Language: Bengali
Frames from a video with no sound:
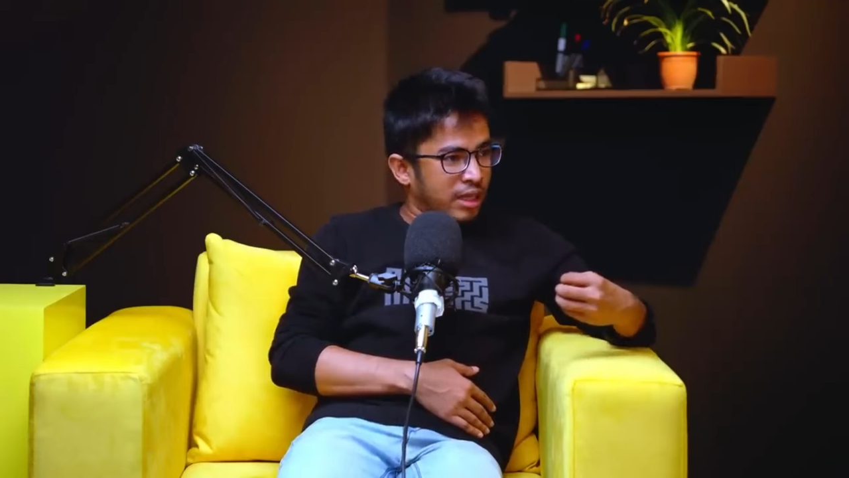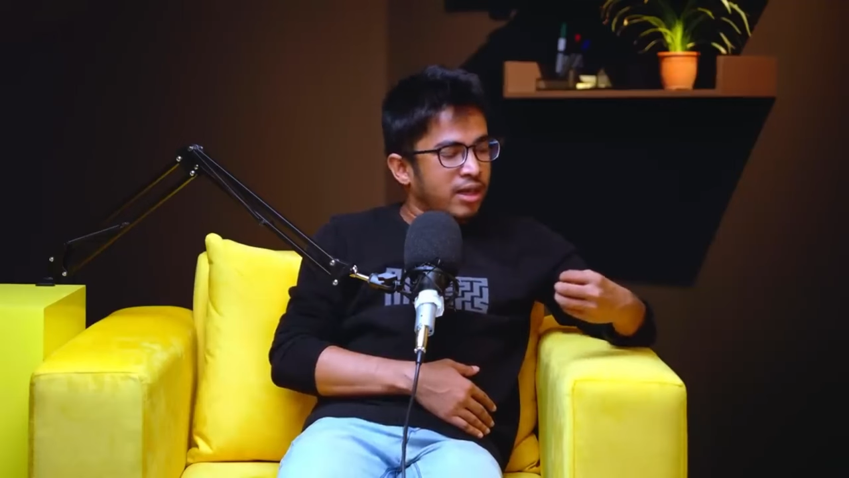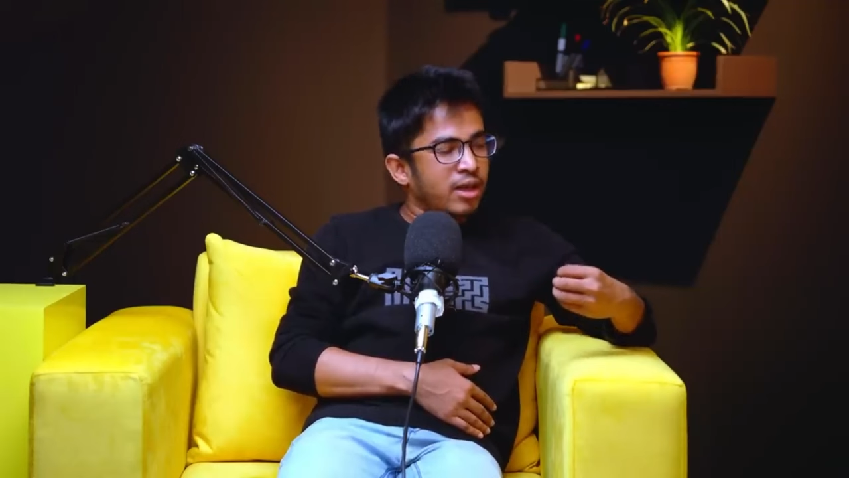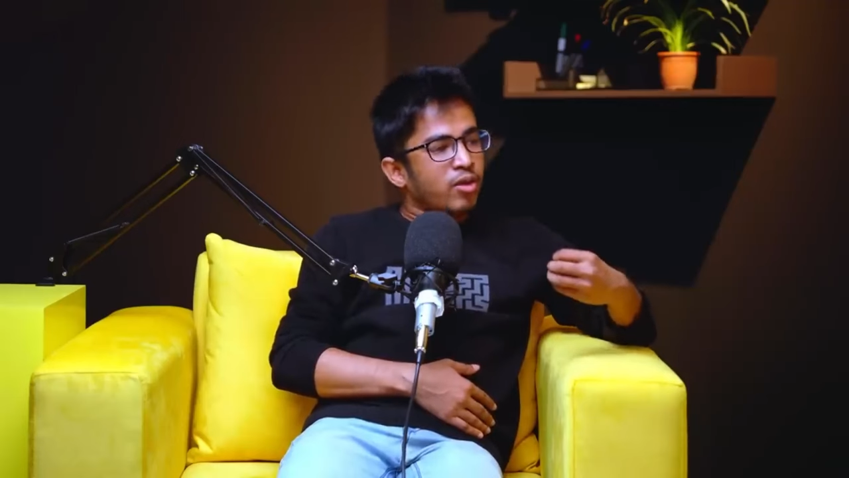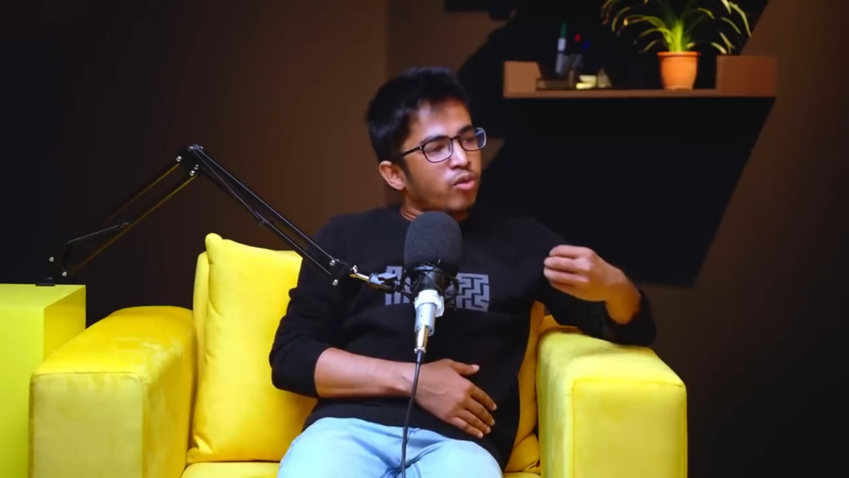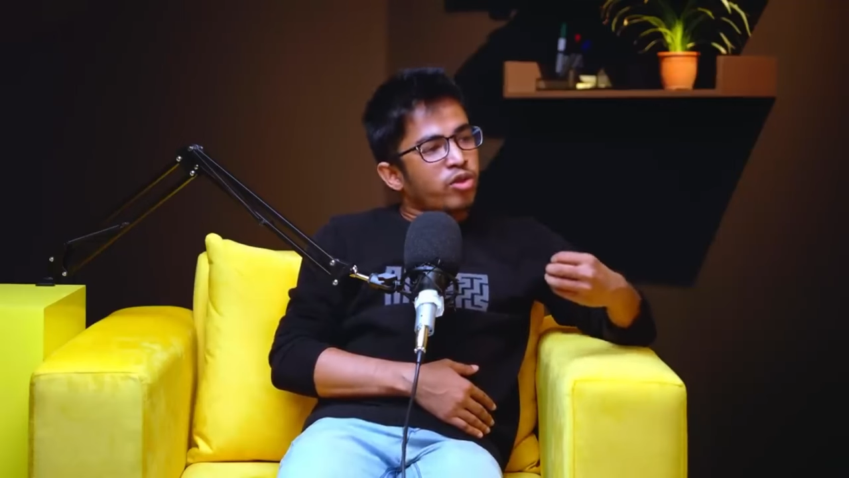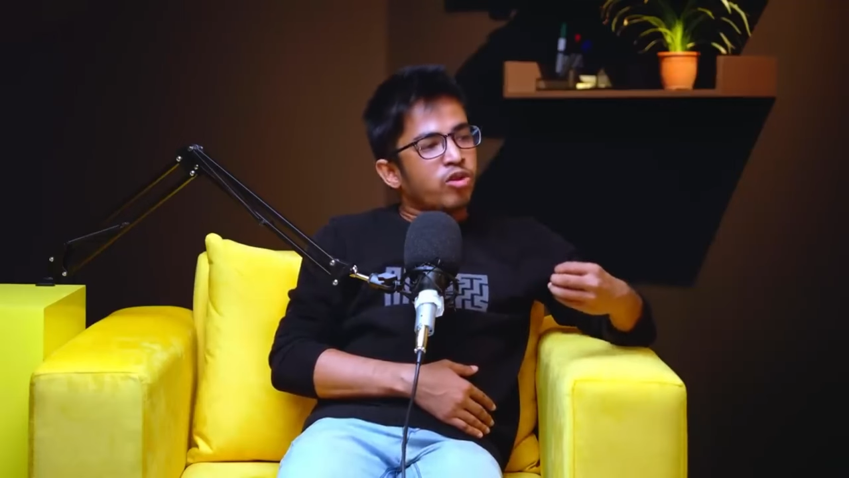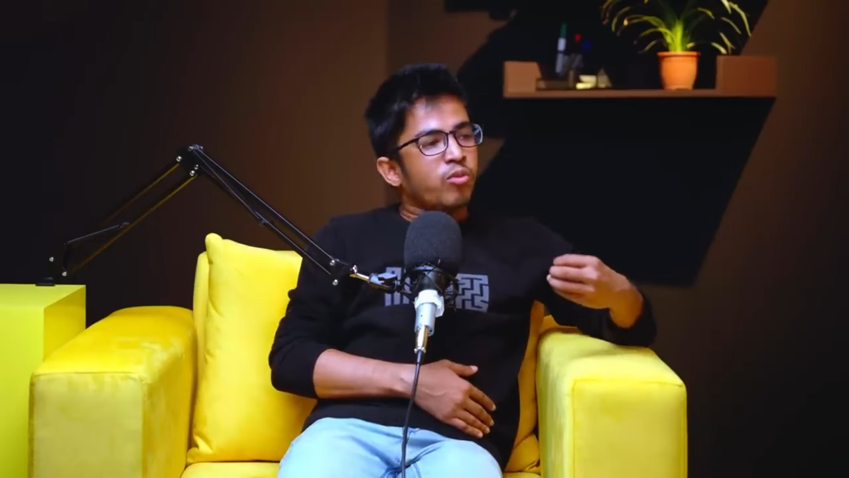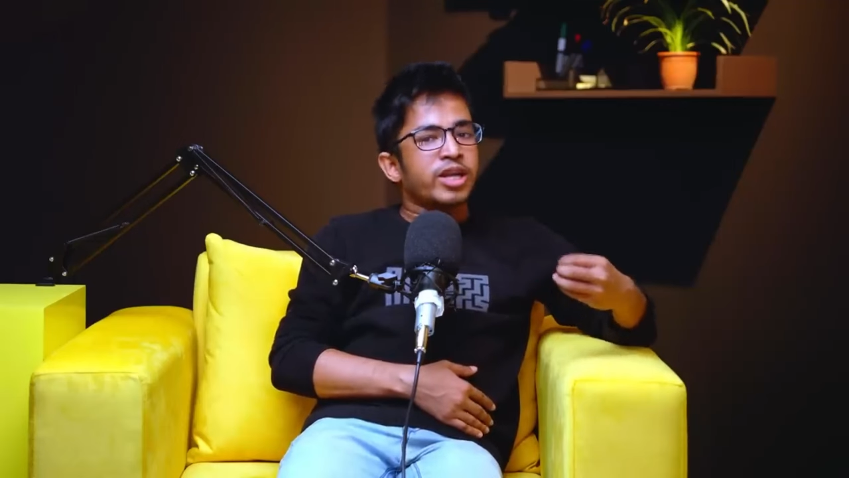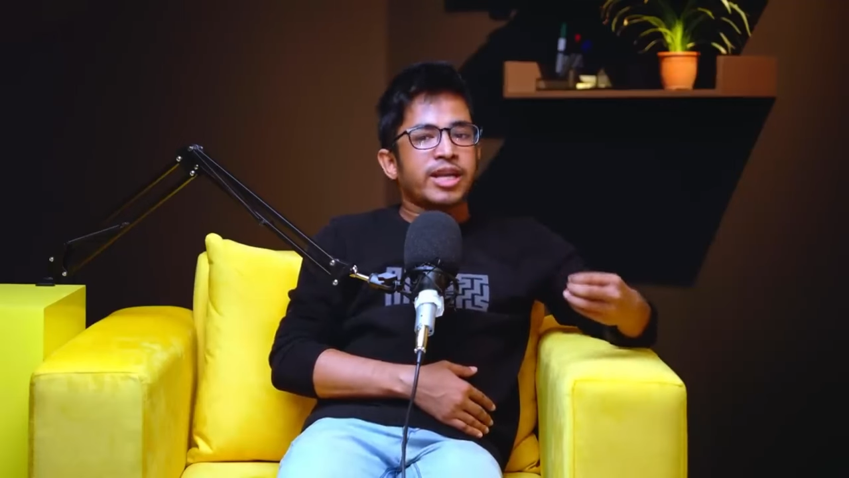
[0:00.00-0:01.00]
থাকি ওই
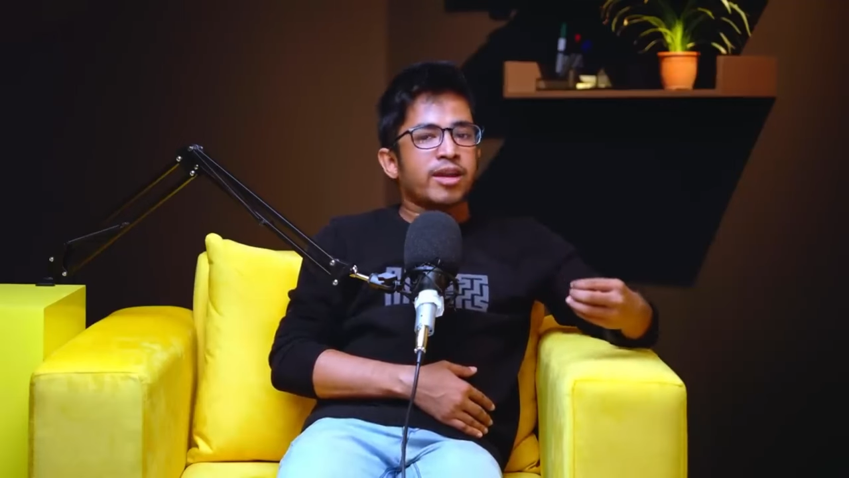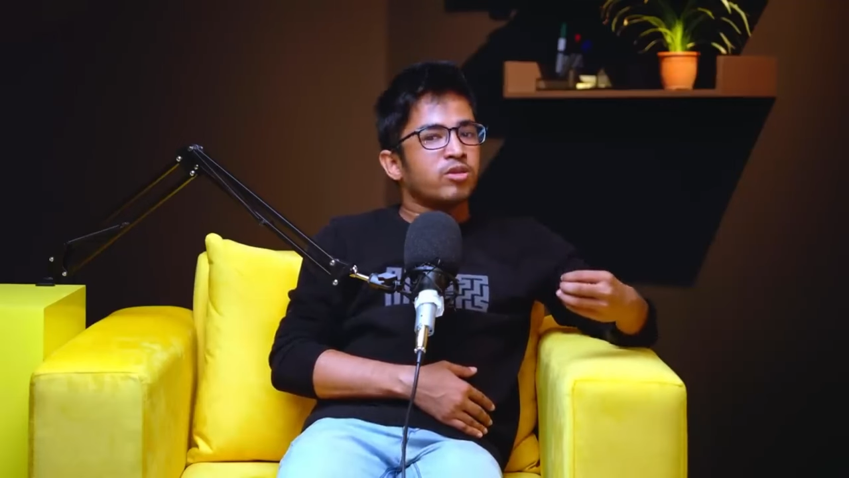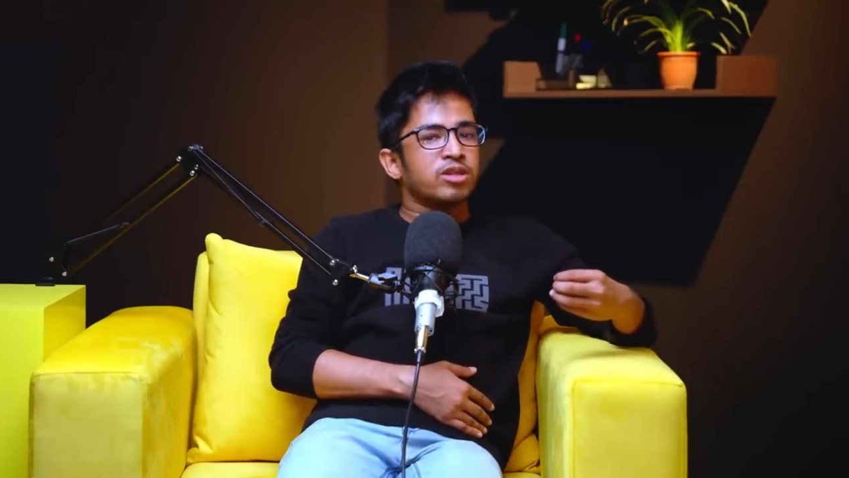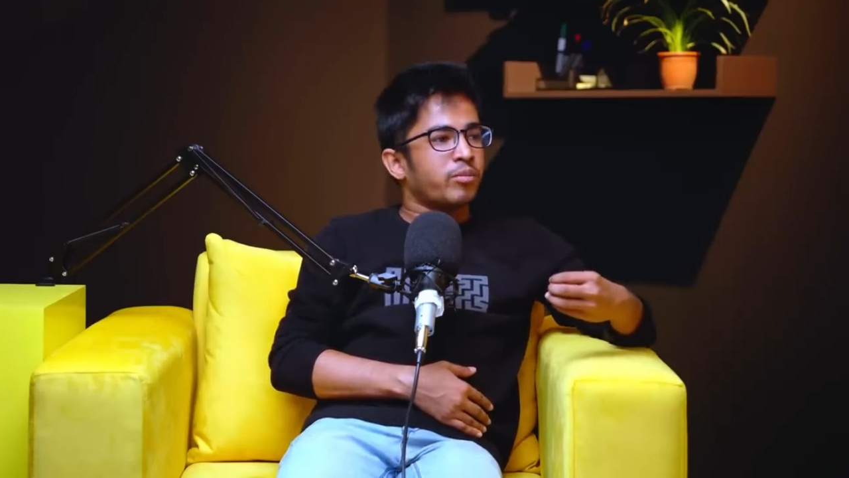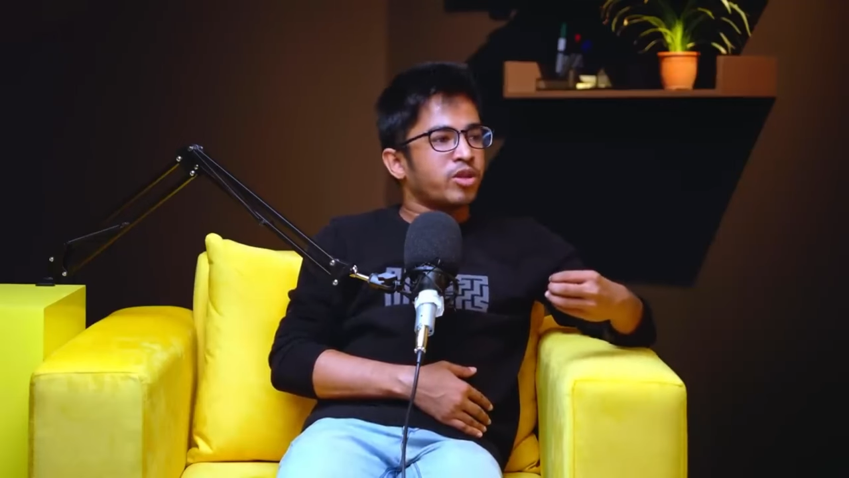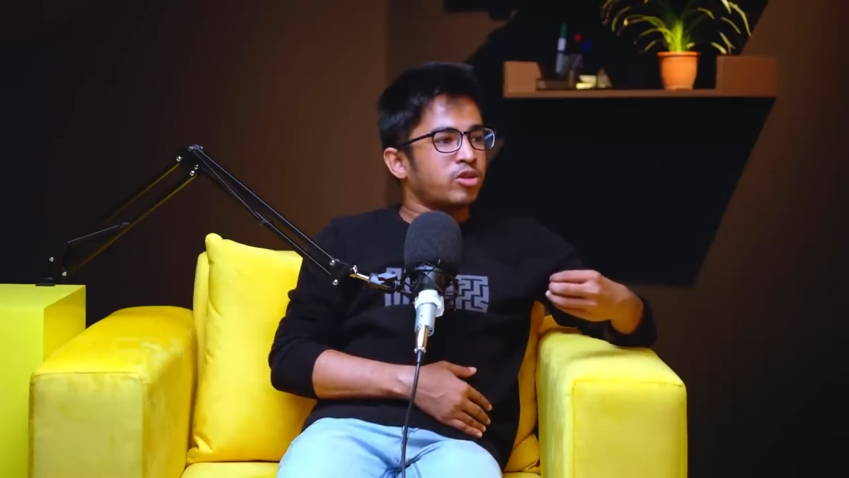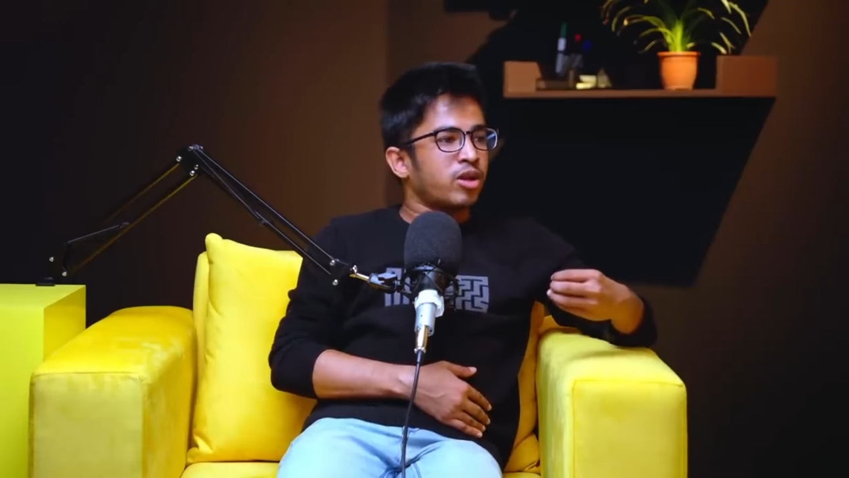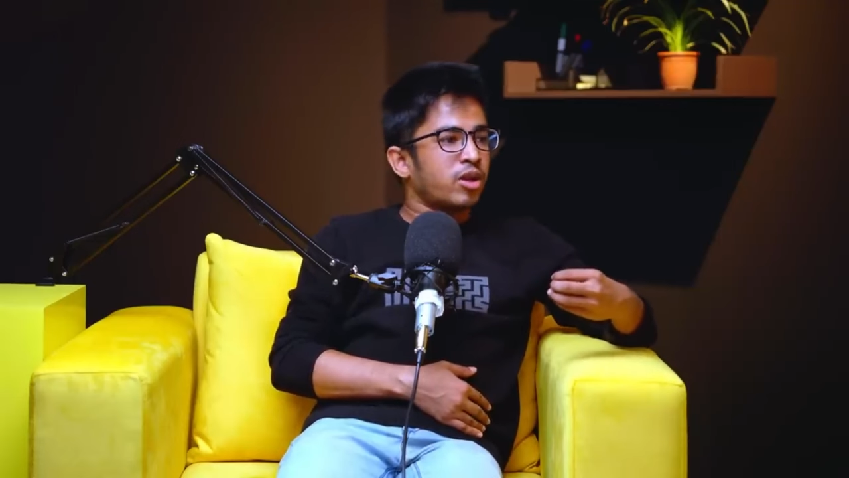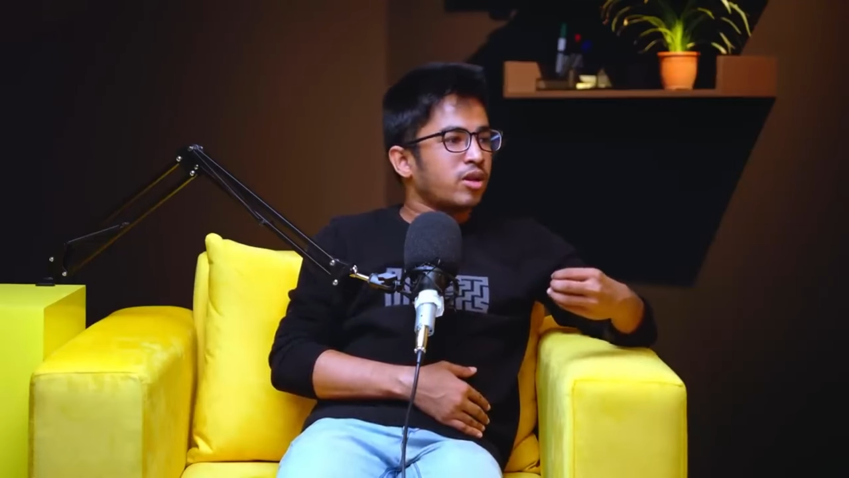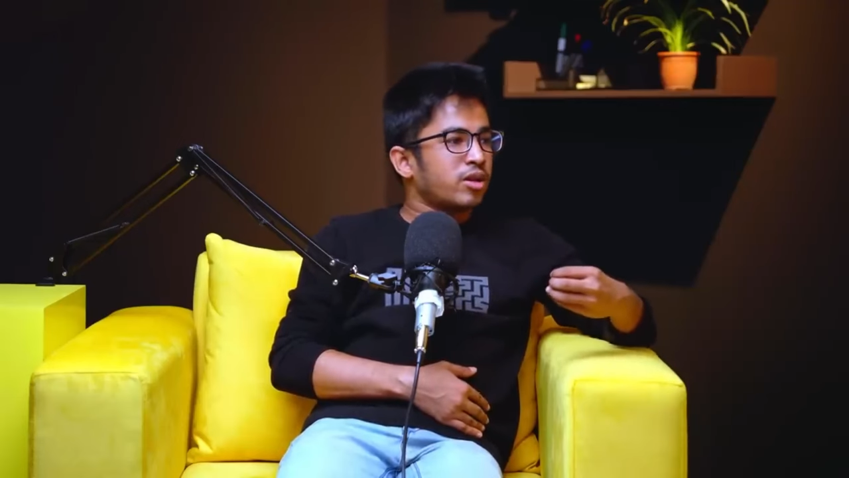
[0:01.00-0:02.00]
রকম অনেক টেকনোলজি আমরা আসলে